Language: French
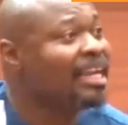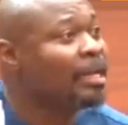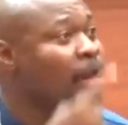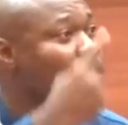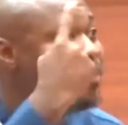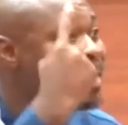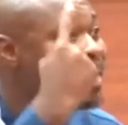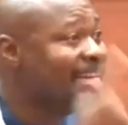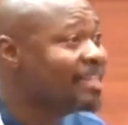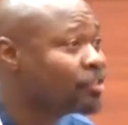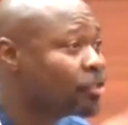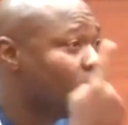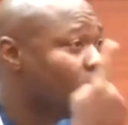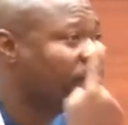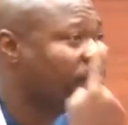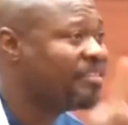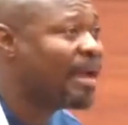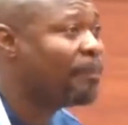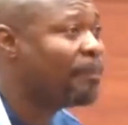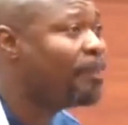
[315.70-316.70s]
ministre ne
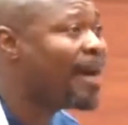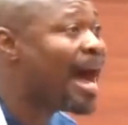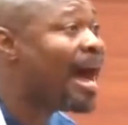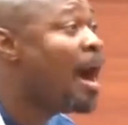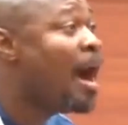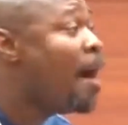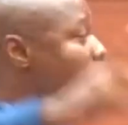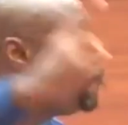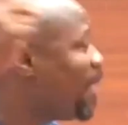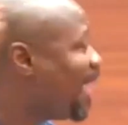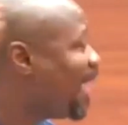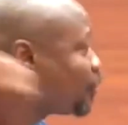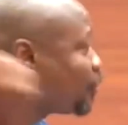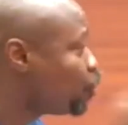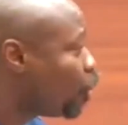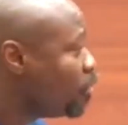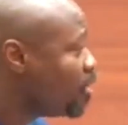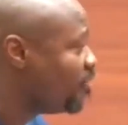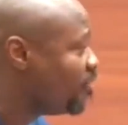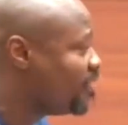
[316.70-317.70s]
vient pas, personne
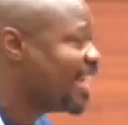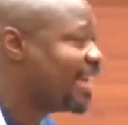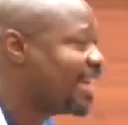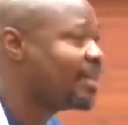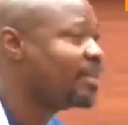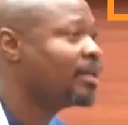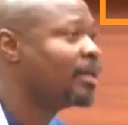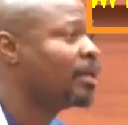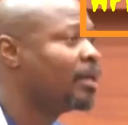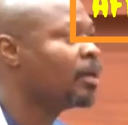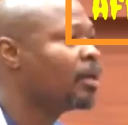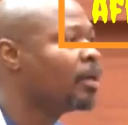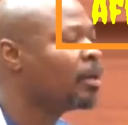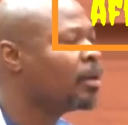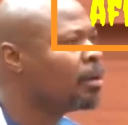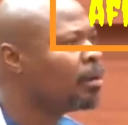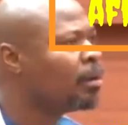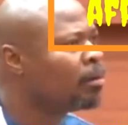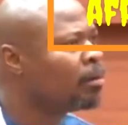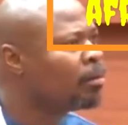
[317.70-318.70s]
ne vient.
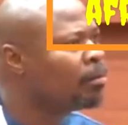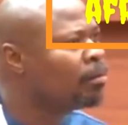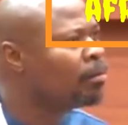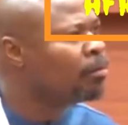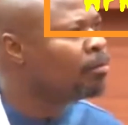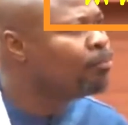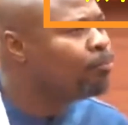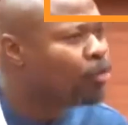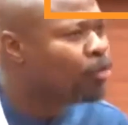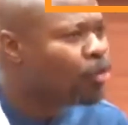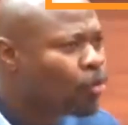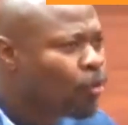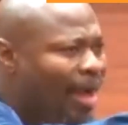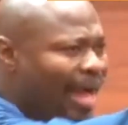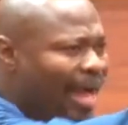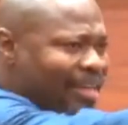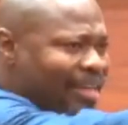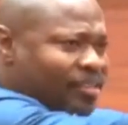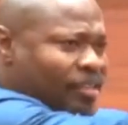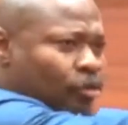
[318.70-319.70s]
Pourquoi
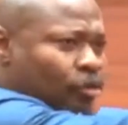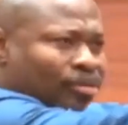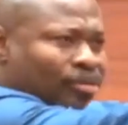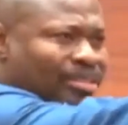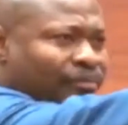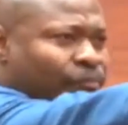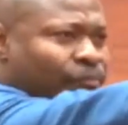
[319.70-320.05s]
est-ce que nous avons